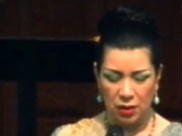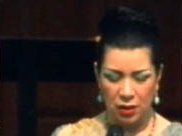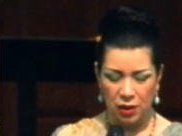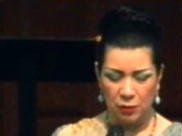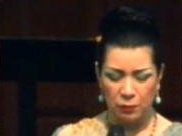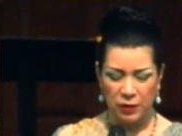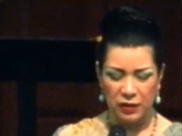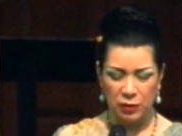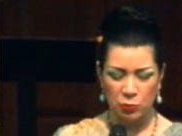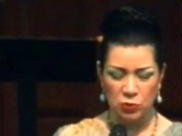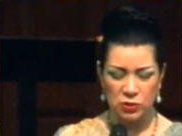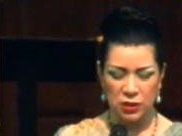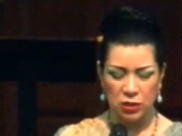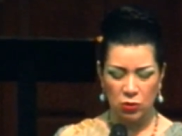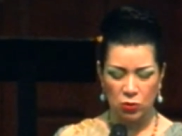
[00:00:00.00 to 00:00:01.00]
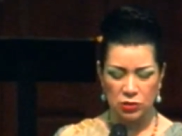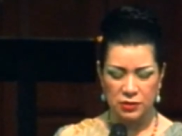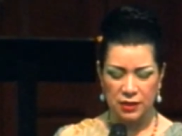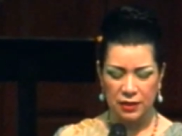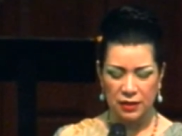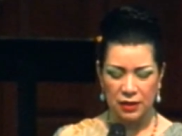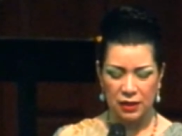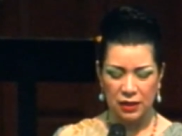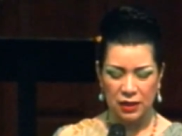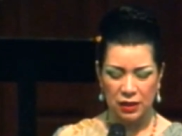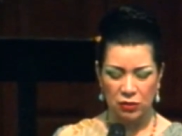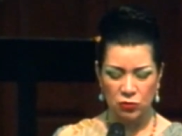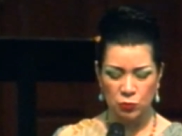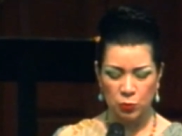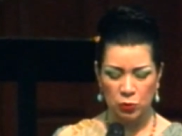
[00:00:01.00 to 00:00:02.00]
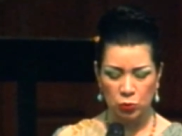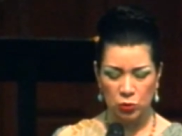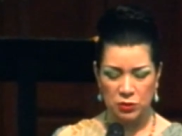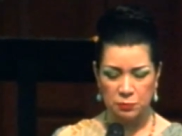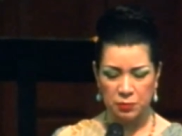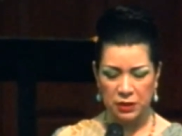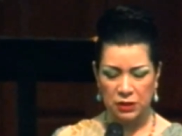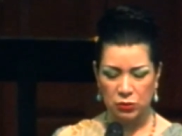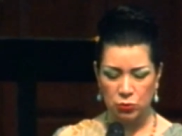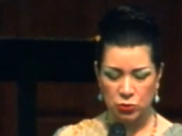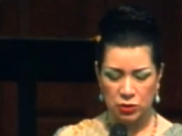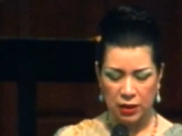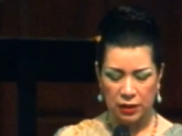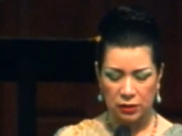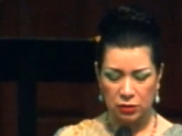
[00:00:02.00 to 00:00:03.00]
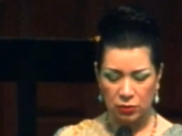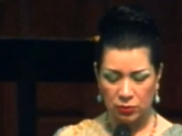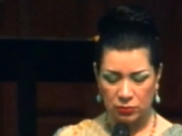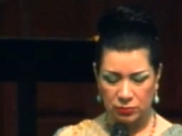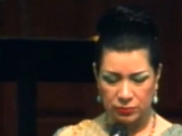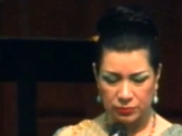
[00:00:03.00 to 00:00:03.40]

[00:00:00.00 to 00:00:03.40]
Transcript: y pedimos, Señor, ser dirigidos por tu Espíritu Santo.